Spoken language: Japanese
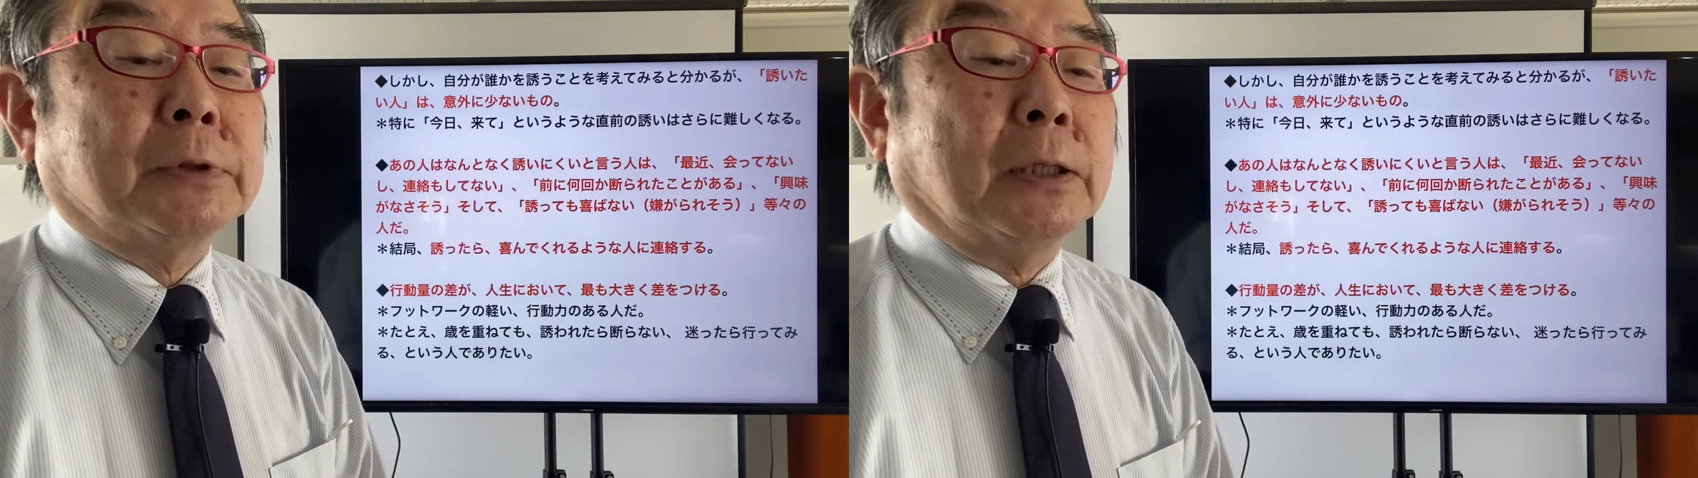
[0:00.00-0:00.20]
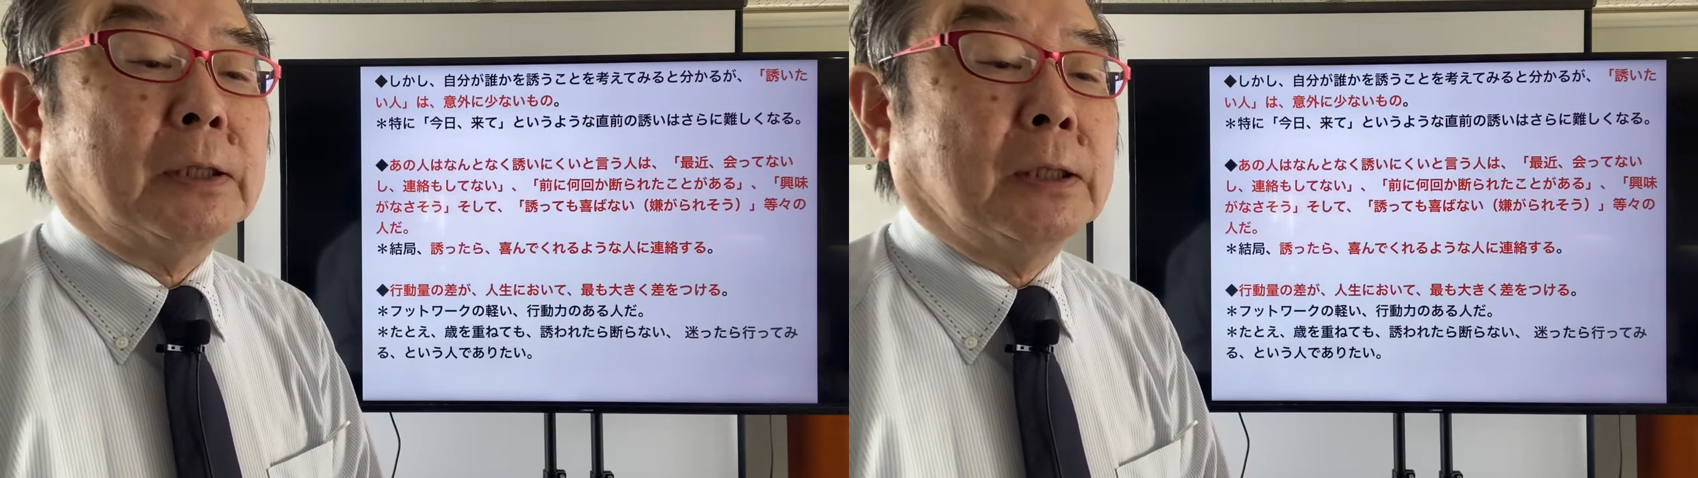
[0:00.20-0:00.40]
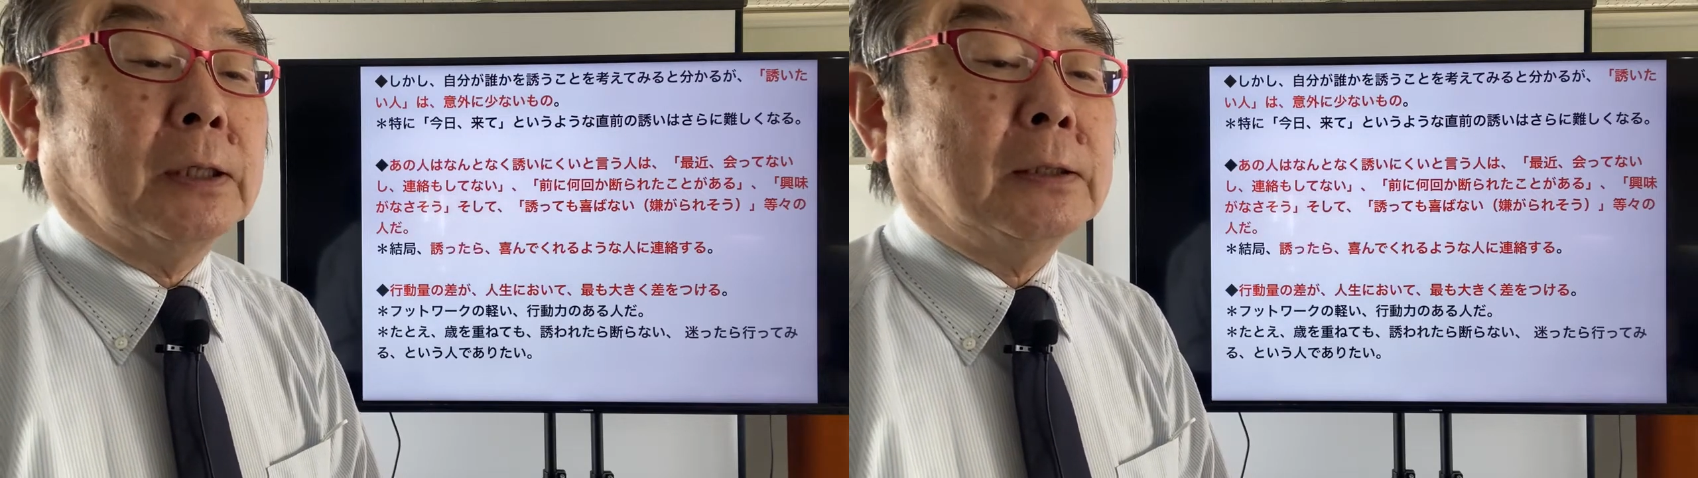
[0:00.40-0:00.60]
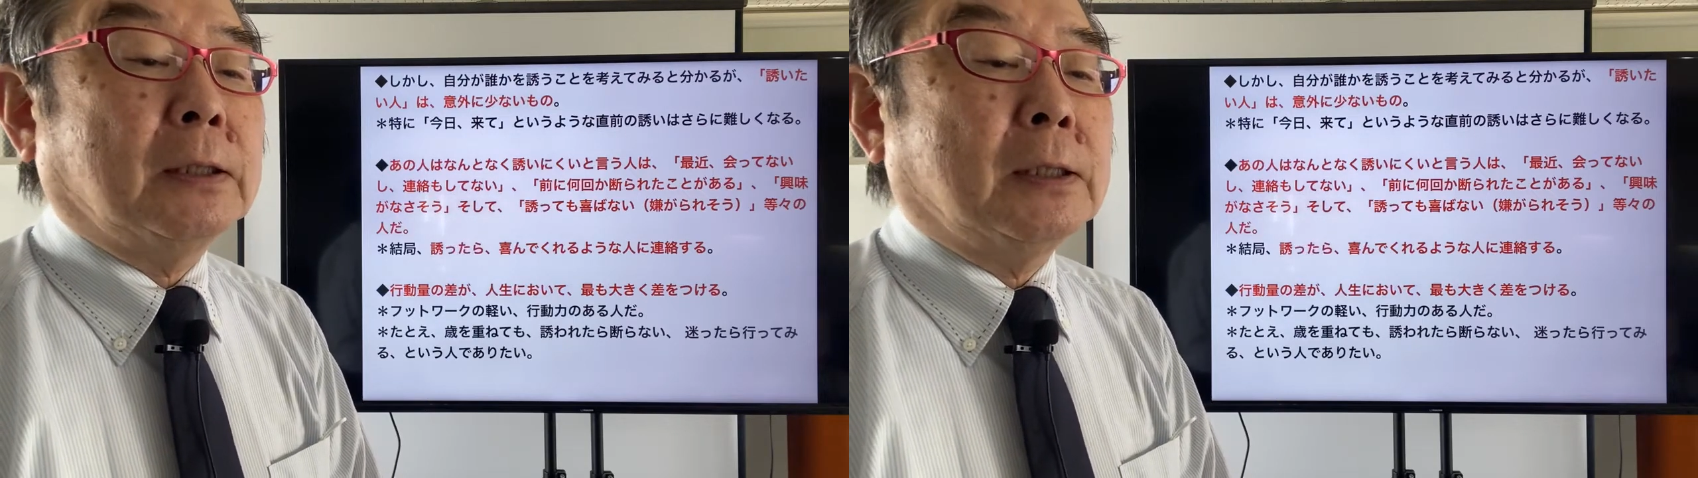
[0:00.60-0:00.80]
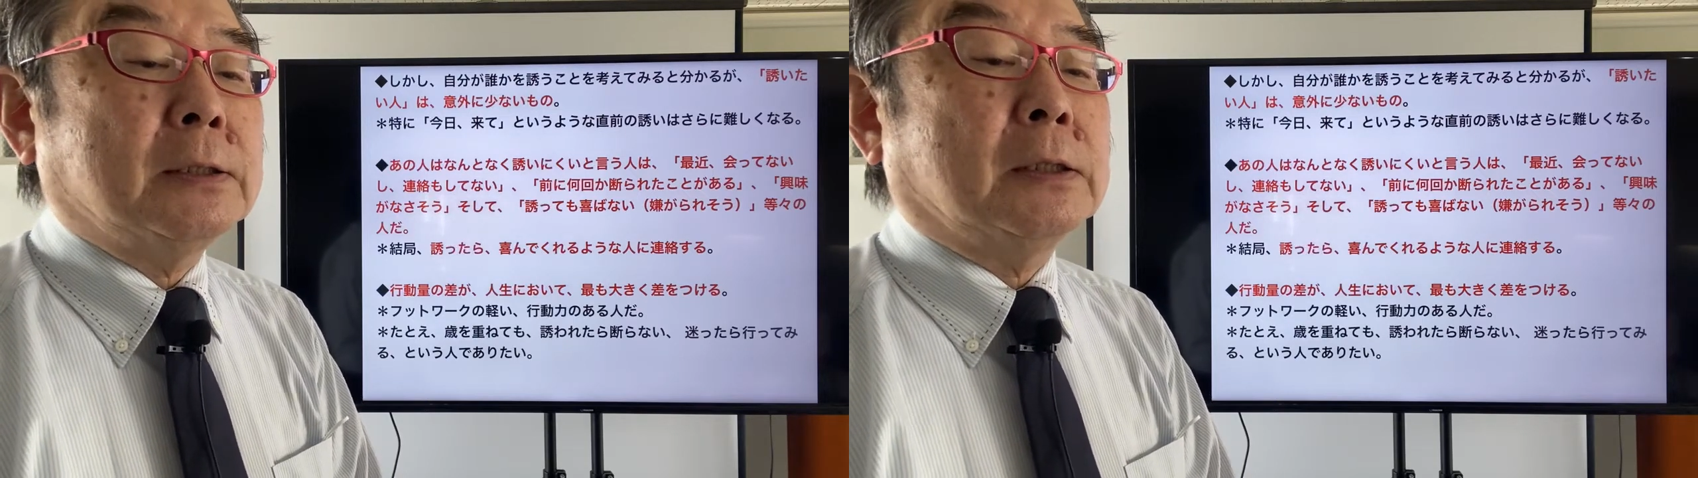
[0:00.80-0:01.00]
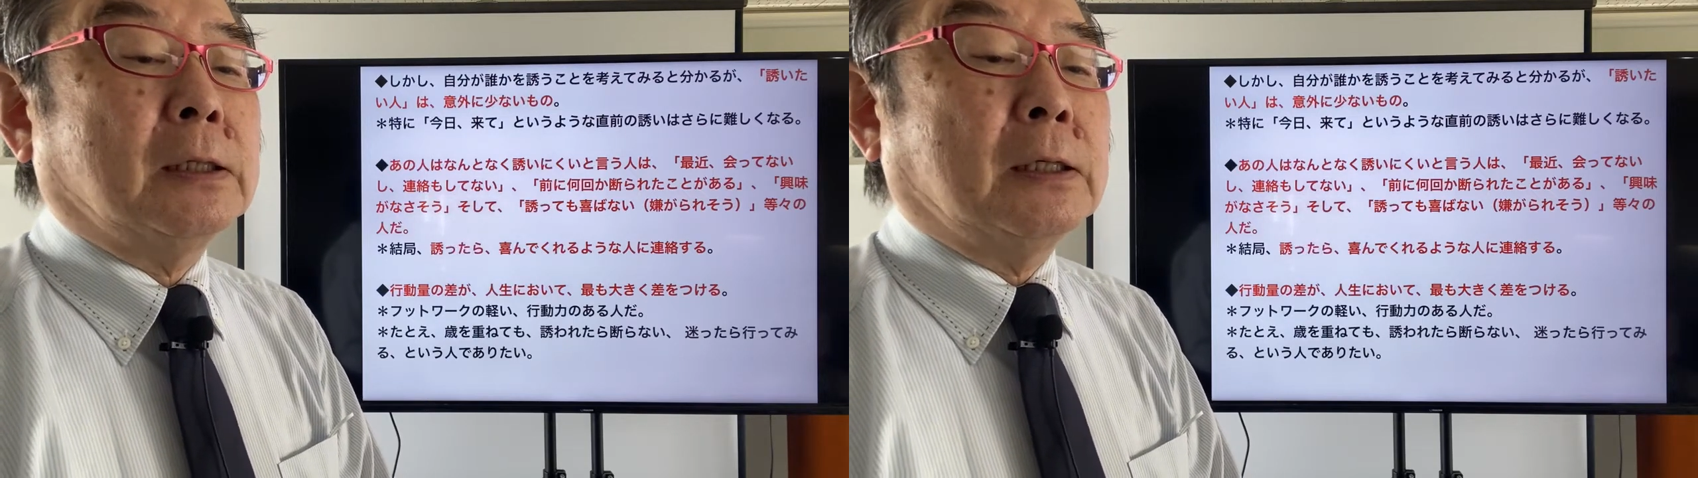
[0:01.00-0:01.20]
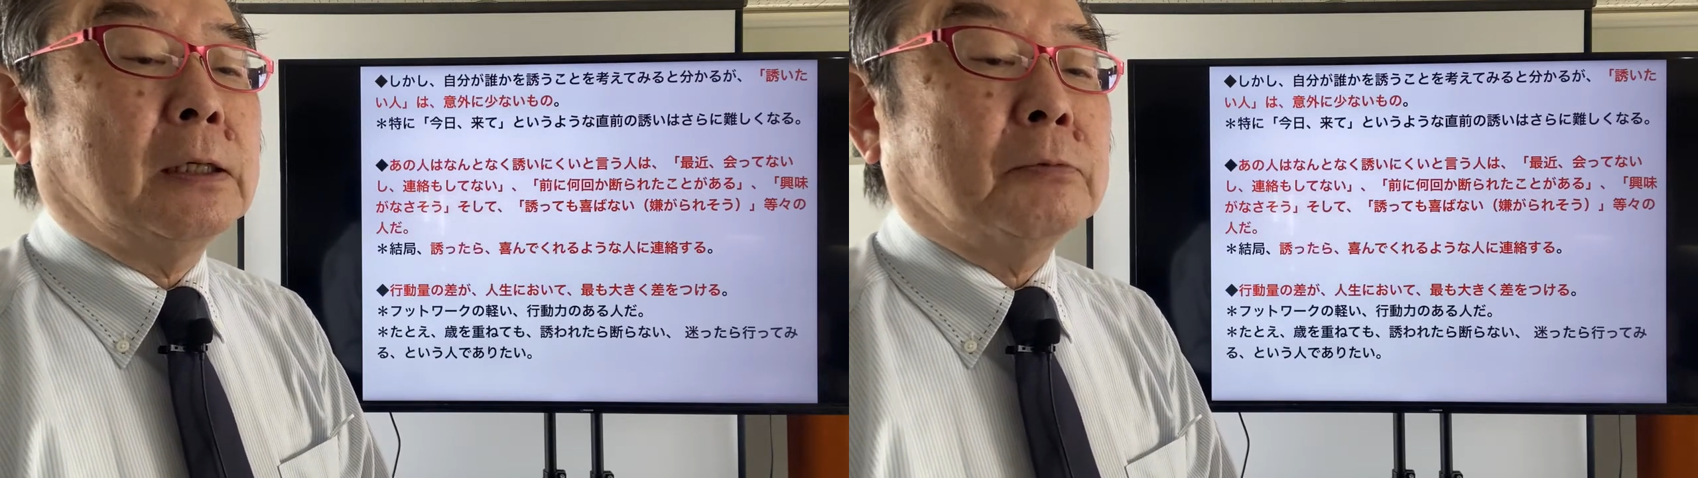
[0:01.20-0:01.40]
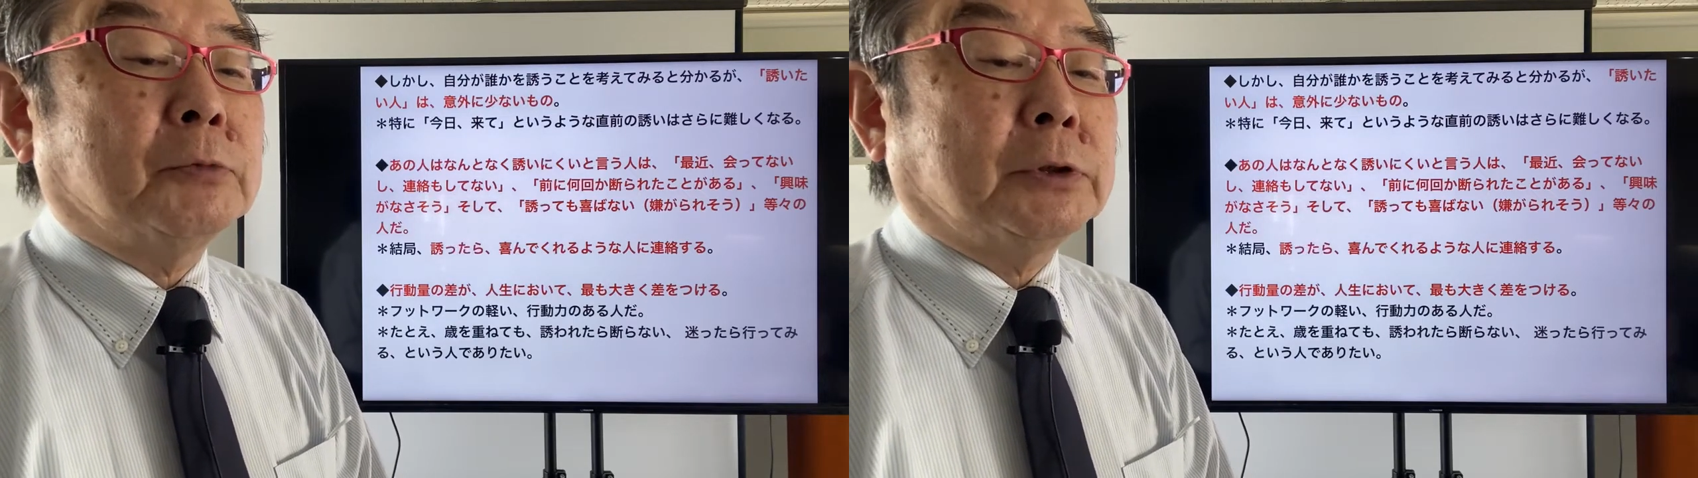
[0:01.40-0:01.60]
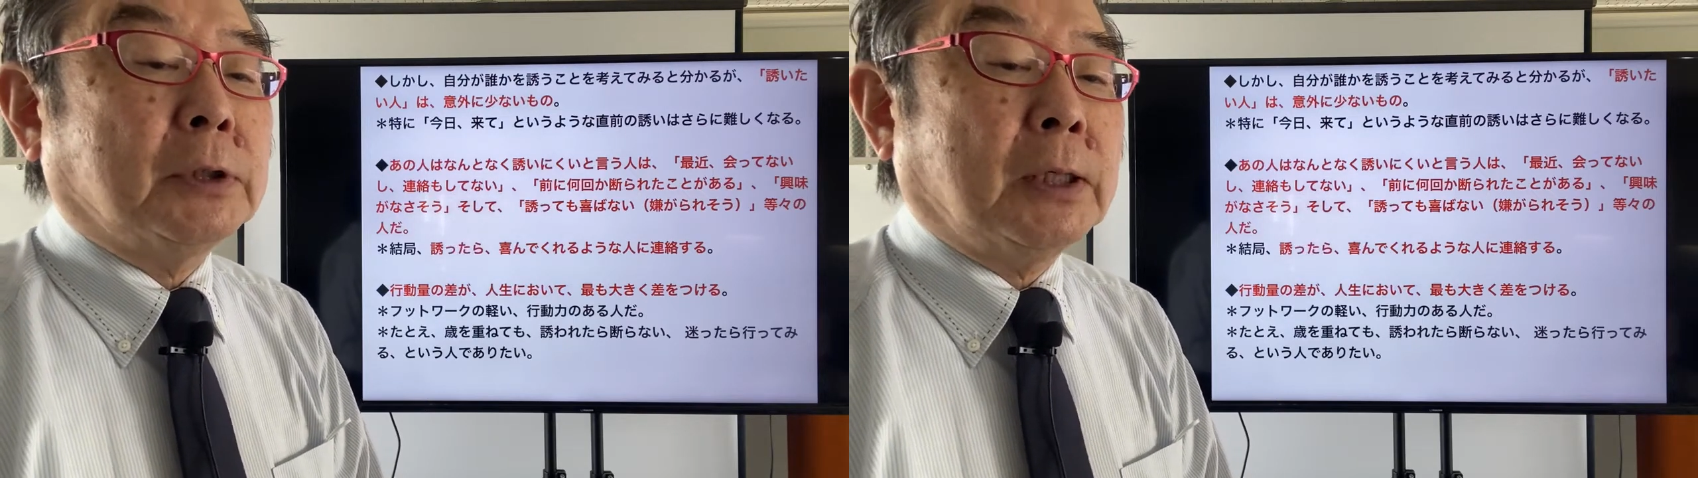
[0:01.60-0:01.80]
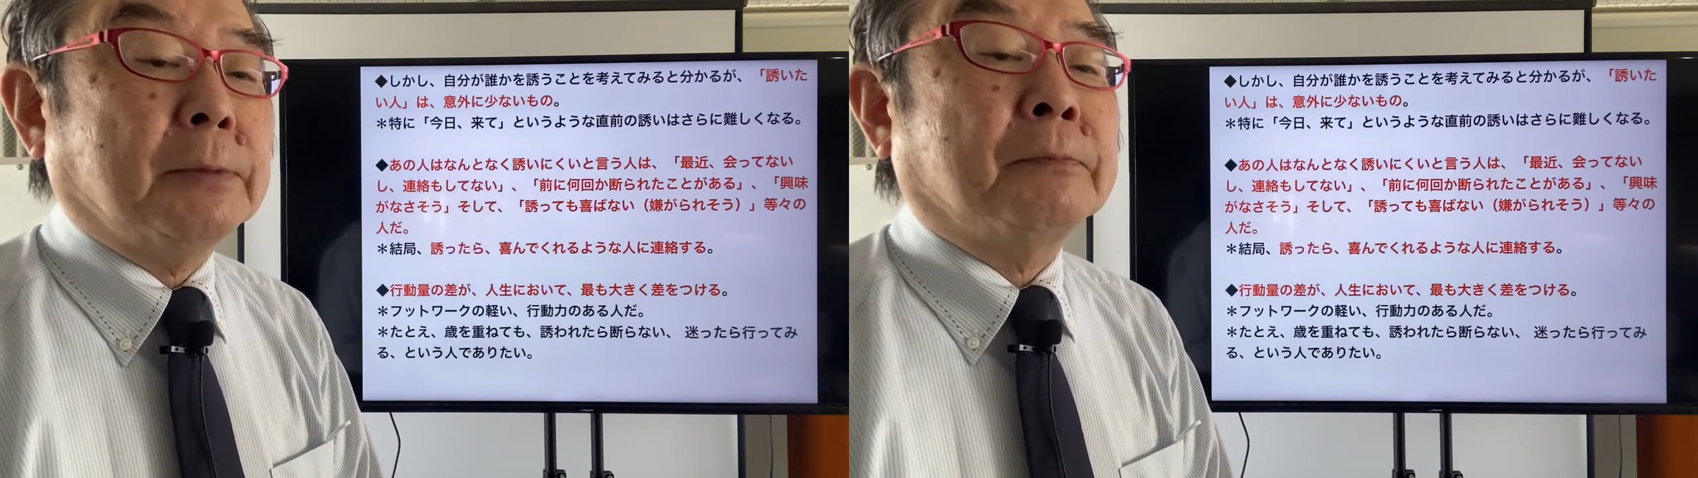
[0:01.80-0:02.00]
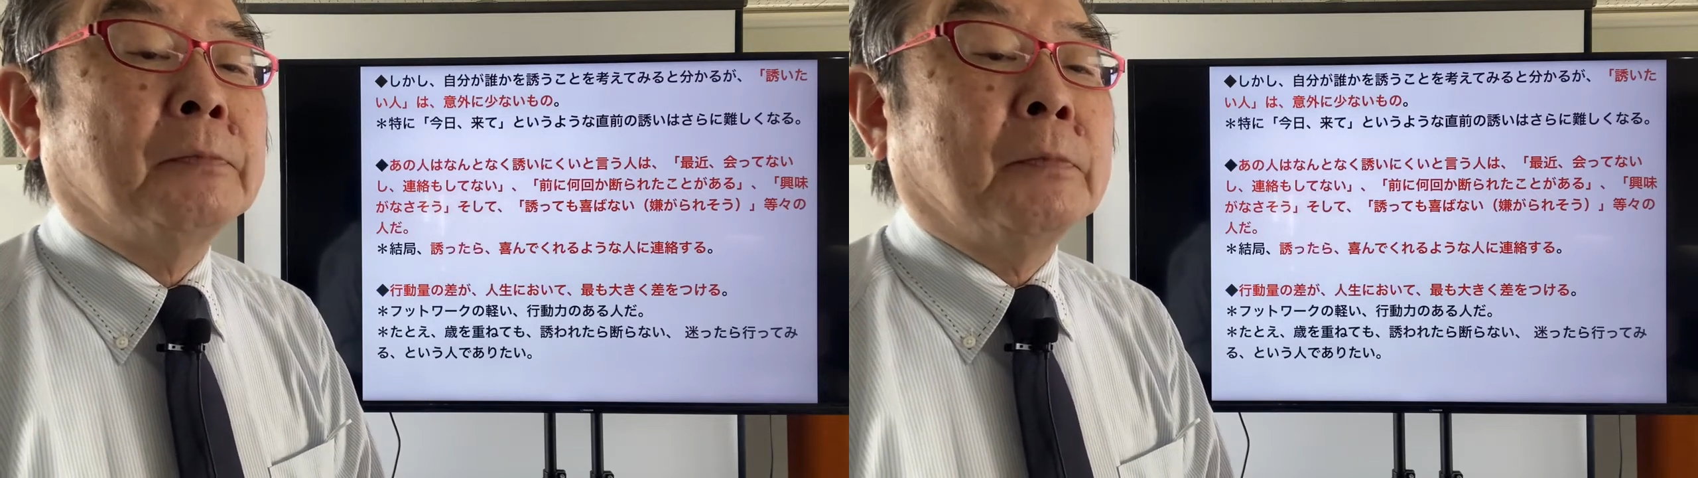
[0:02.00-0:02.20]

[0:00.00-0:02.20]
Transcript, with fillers: 最近会ってないし連絡もしてない